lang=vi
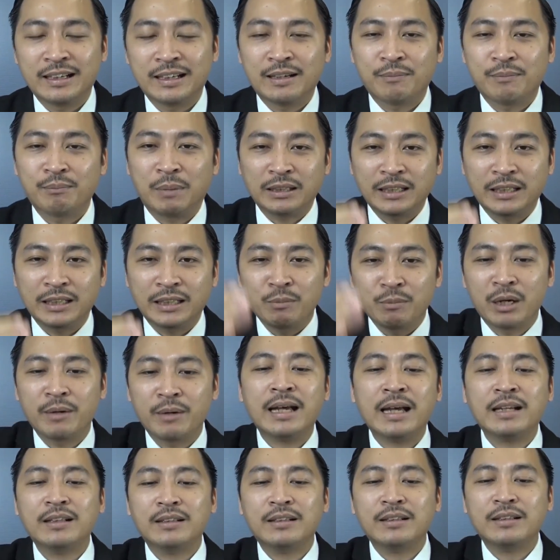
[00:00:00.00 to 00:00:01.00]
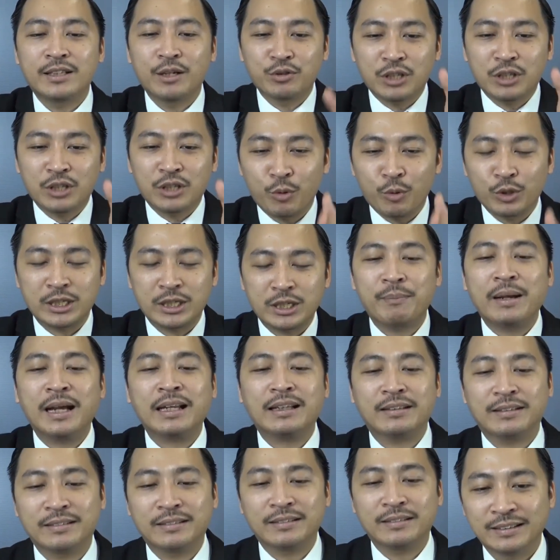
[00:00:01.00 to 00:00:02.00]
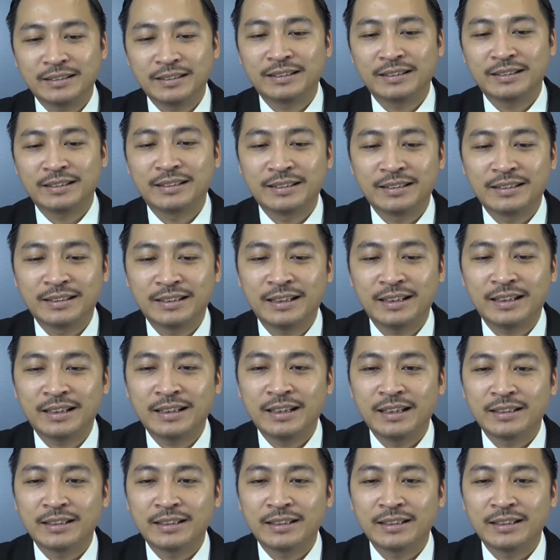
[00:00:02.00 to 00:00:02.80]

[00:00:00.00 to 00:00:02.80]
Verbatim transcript: Mặt tiền 10 mét, chiều sâu 100 mét Đấy.